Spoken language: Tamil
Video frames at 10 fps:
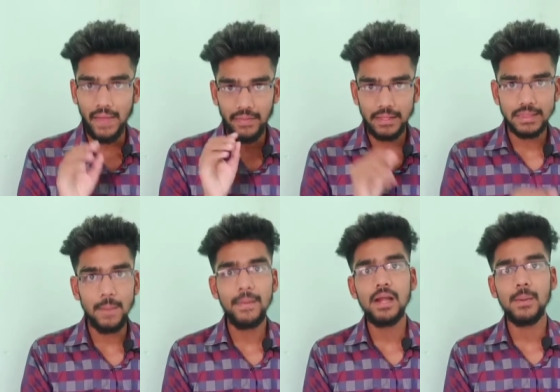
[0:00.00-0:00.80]
அந்த
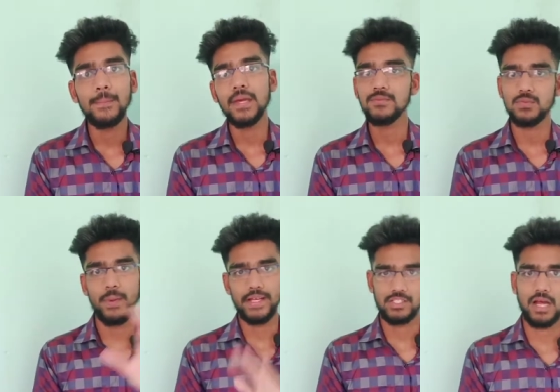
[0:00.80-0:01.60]
தமிழ் மீம்ஸ்
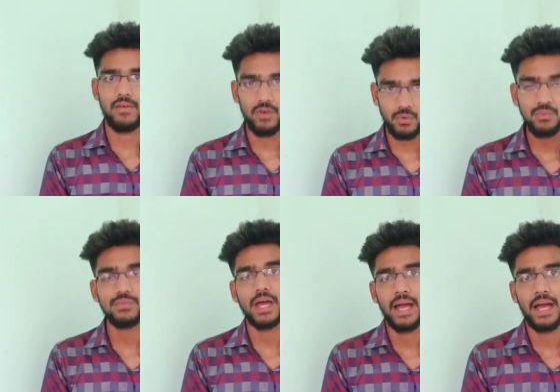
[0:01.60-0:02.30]
பேஜ் அவரும்